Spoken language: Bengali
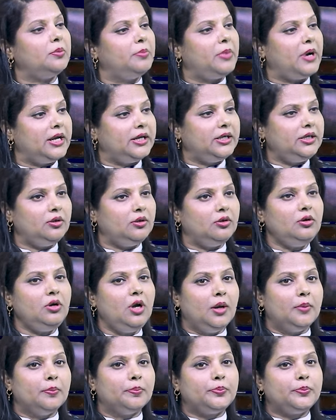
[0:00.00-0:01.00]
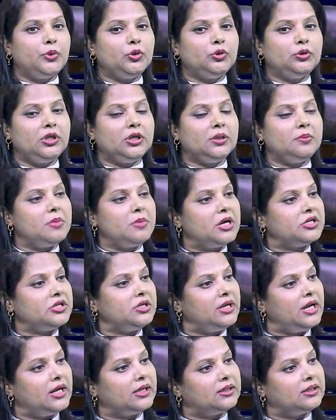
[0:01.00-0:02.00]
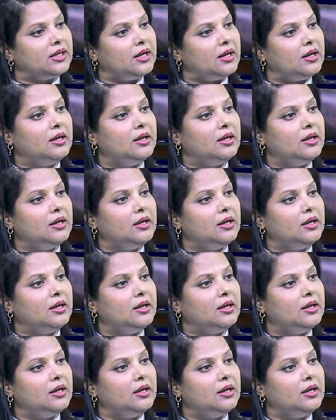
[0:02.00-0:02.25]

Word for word: বাইরেও প্রত্যেক মাসের একটা